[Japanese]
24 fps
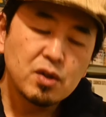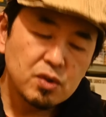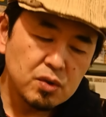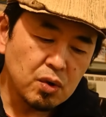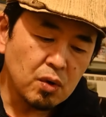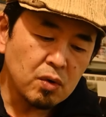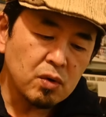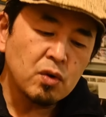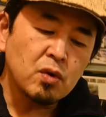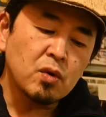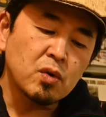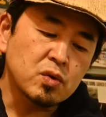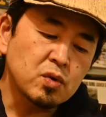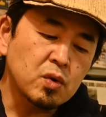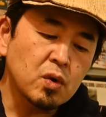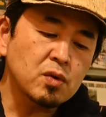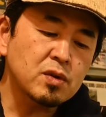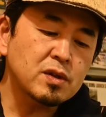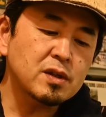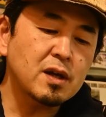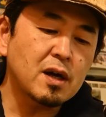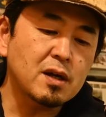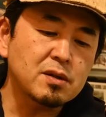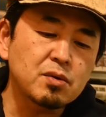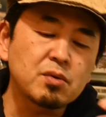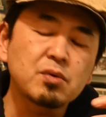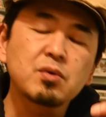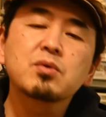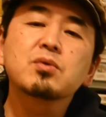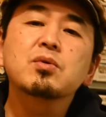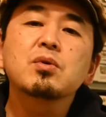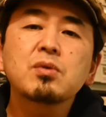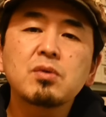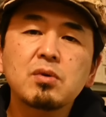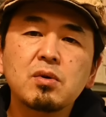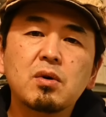塗料取った後の
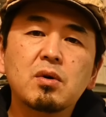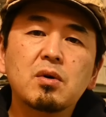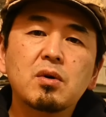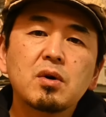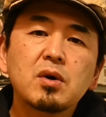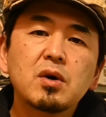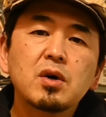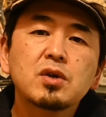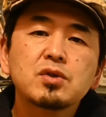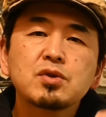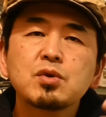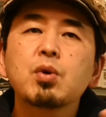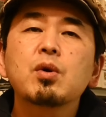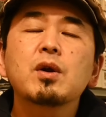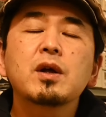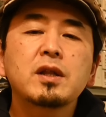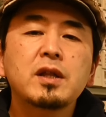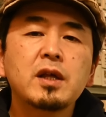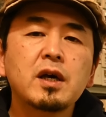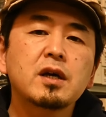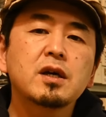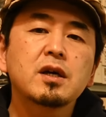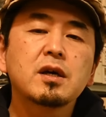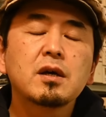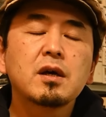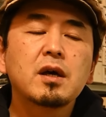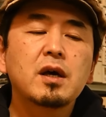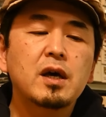塗料それね